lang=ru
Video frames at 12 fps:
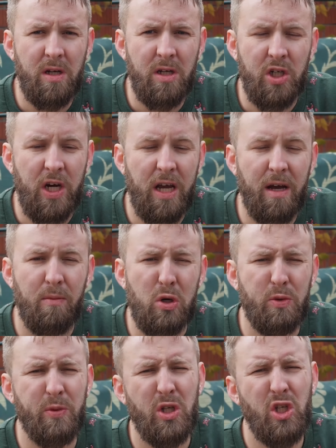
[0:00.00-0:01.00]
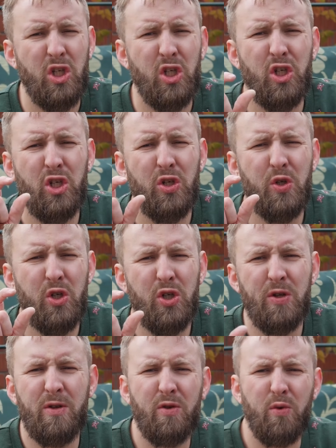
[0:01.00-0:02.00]
шея, может быть,
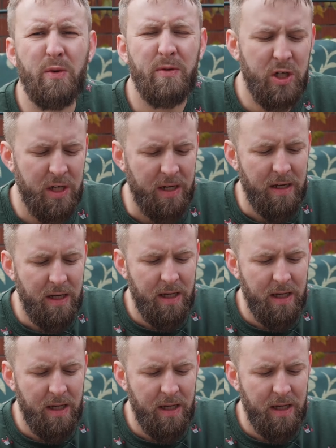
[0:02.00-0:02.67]
чуть-чуть туловище.